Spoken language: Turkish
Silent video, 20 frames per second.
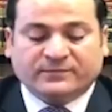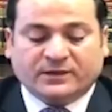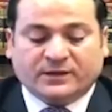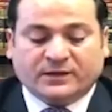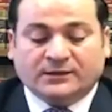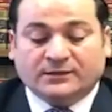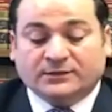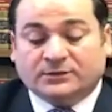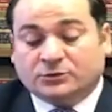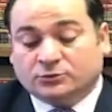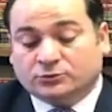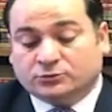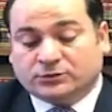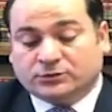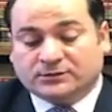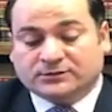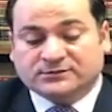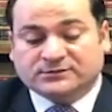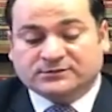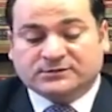e, iki yıl
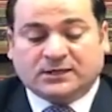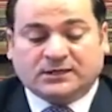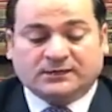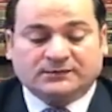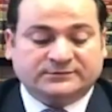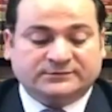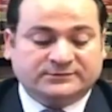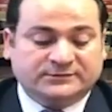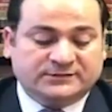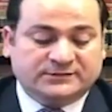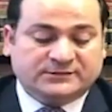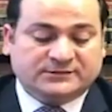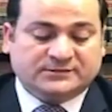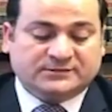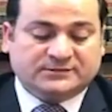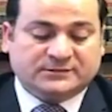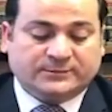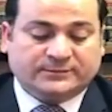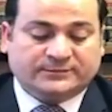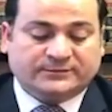kuralınızı
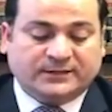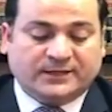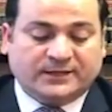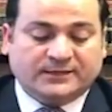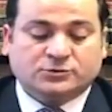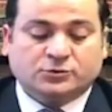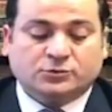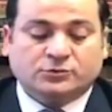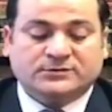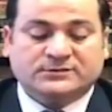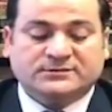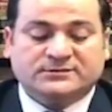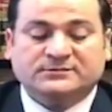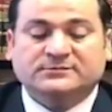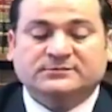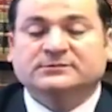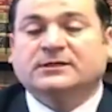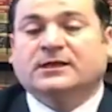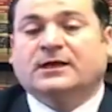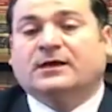kaldırdıysanız ama daha
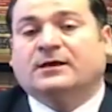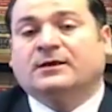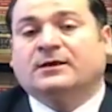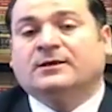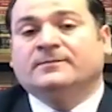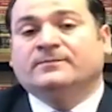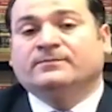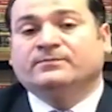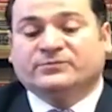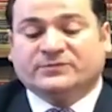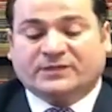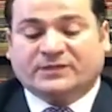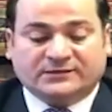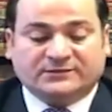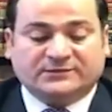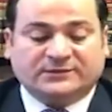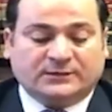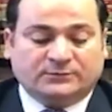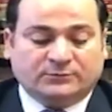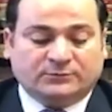sonrasında
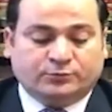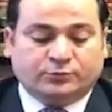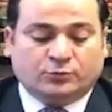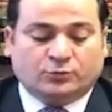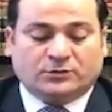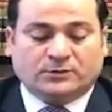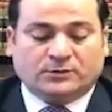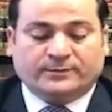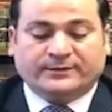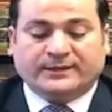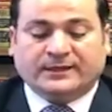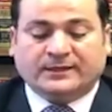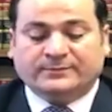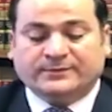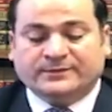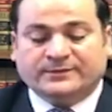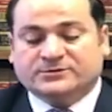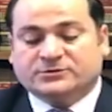tekrar bu programa gelmek